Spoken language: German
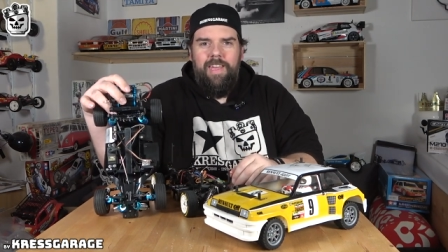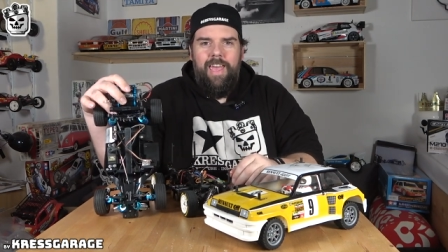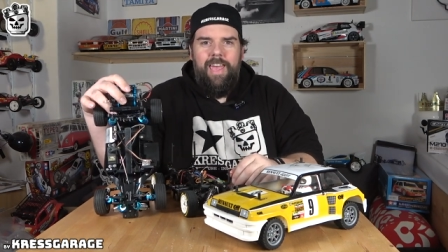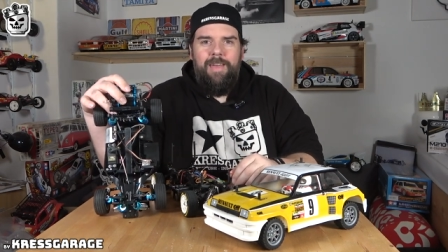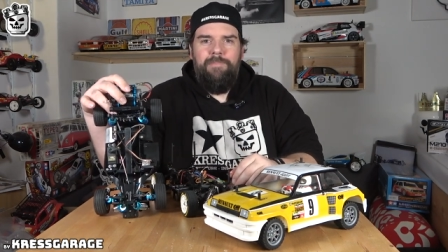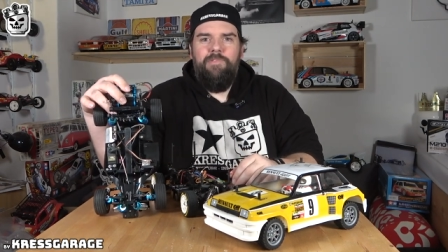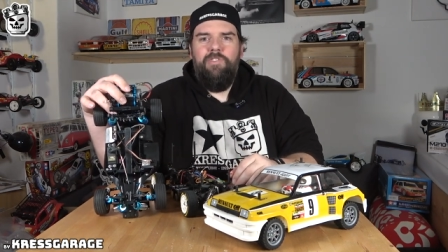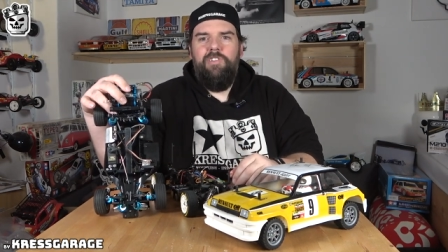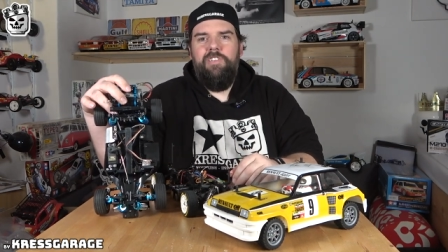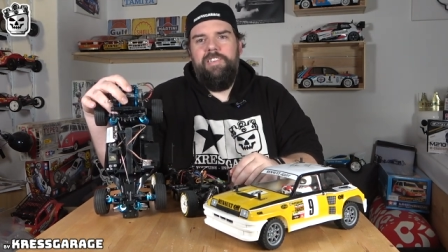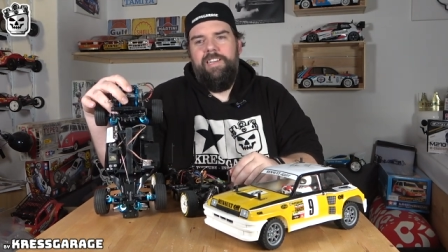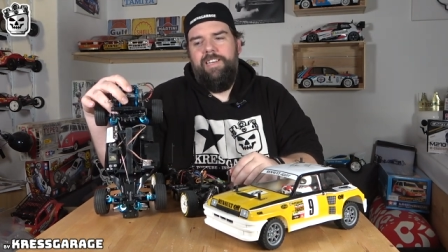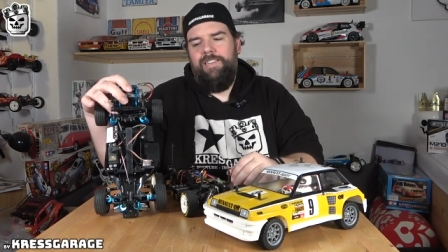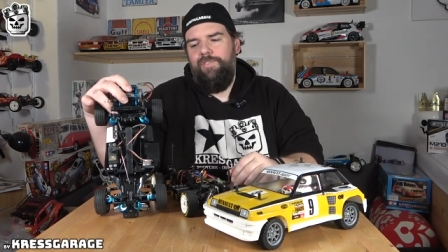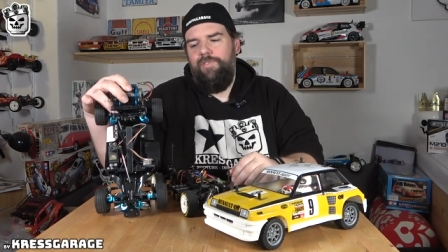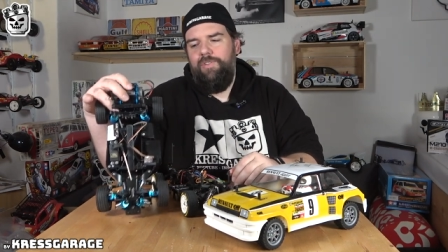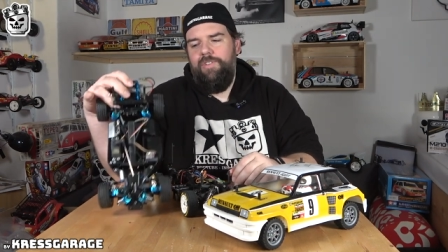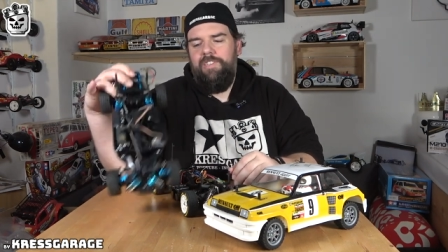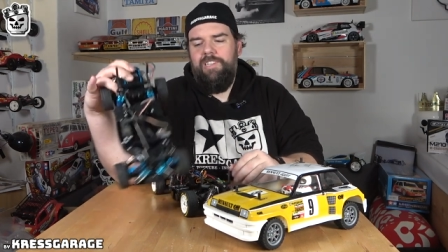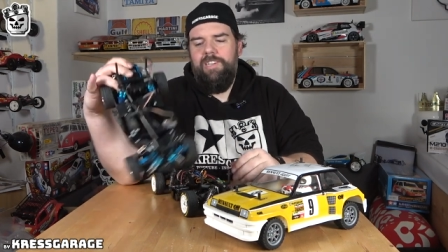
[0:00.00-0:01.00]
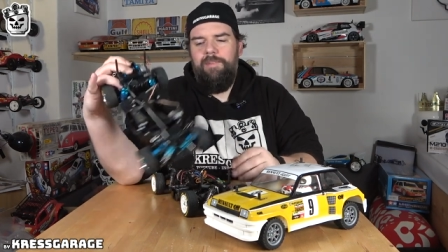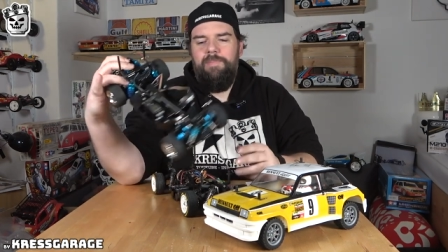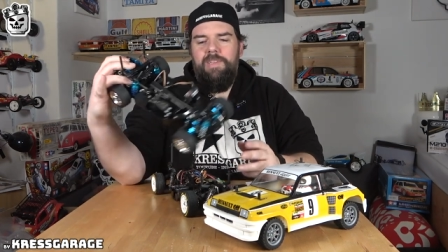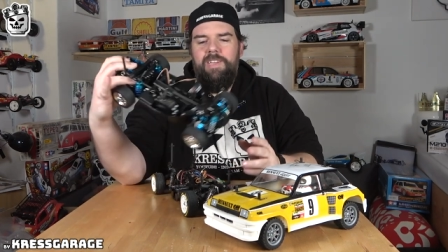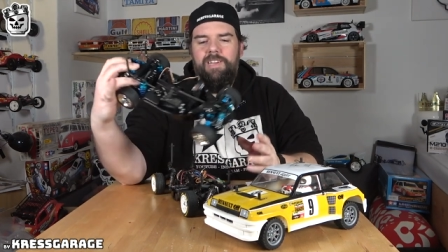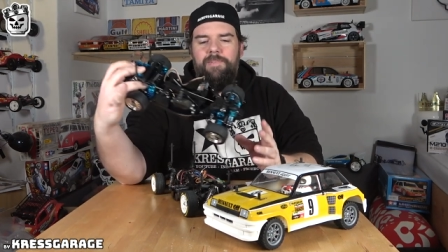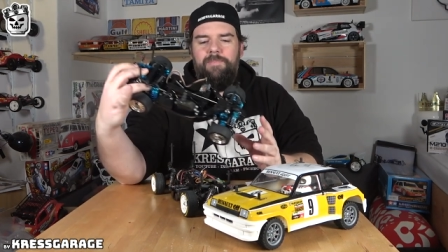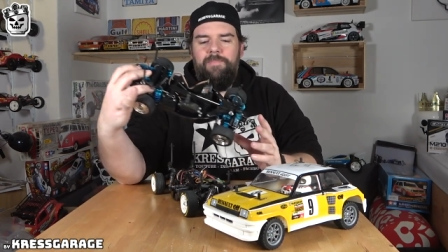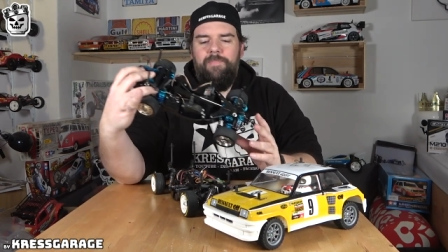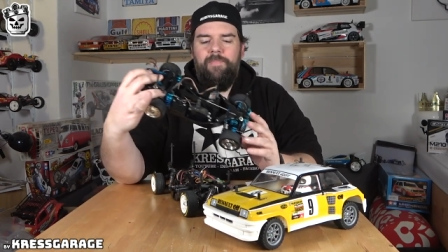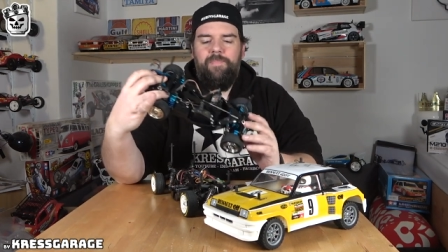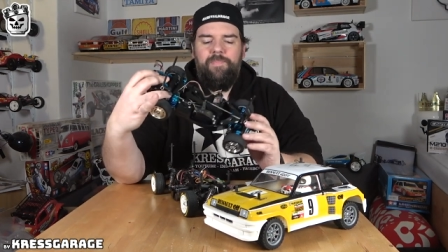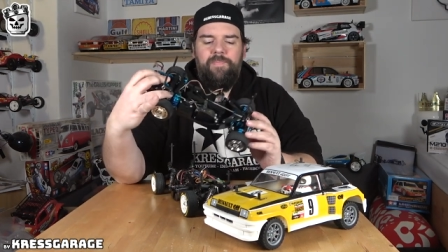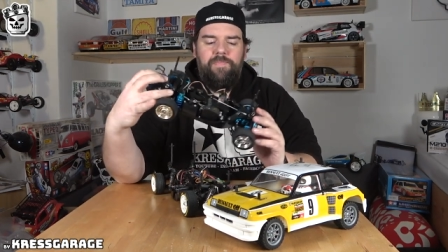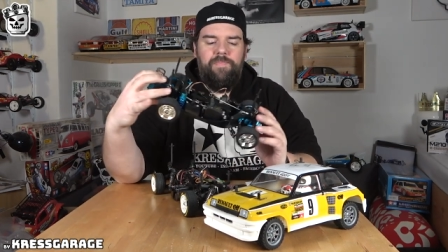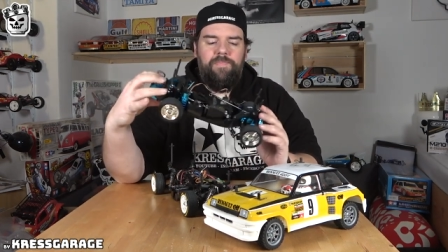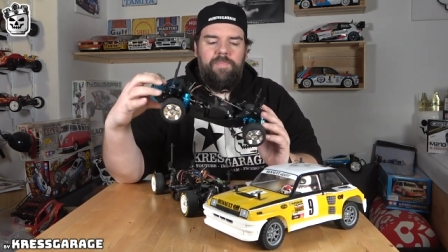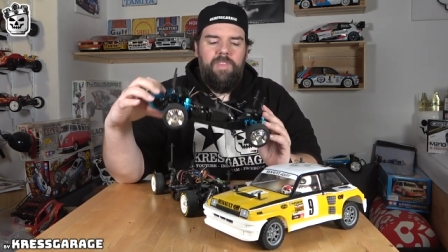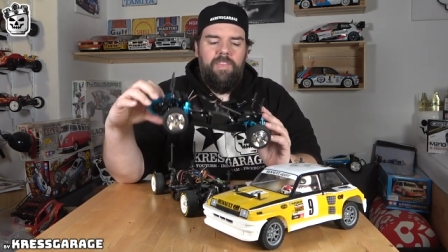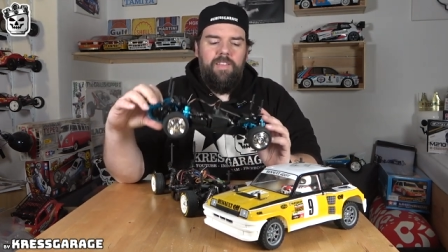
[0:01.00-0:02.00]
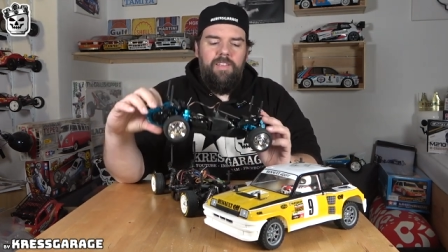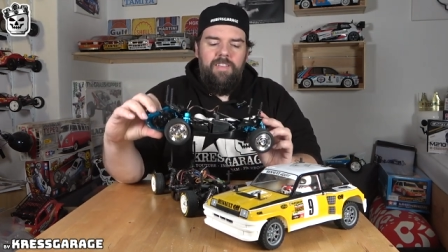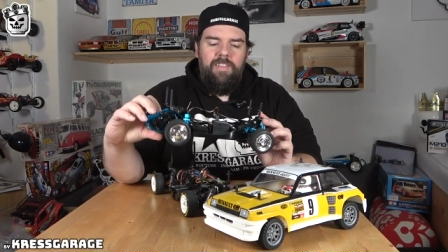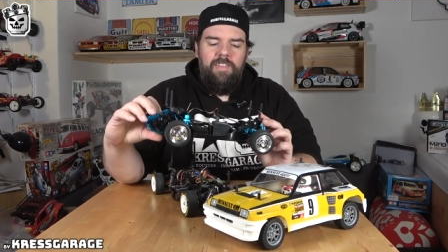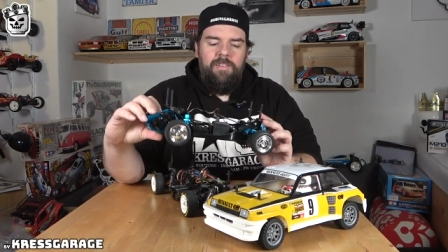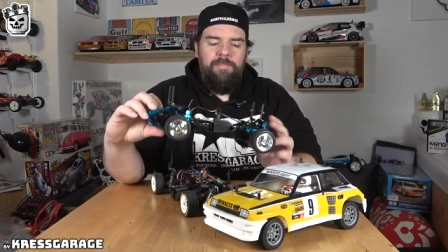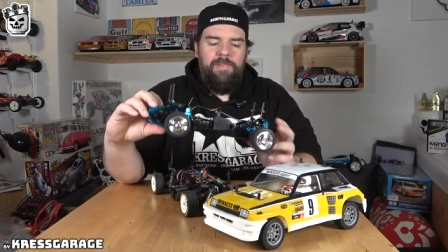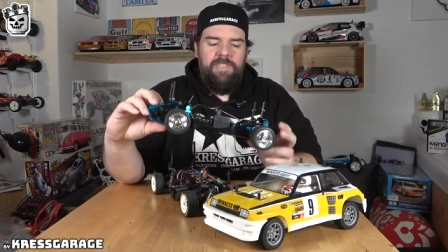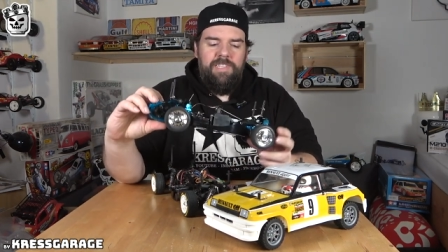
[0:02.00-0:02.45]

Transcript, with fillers: M06 von Tamir. Ein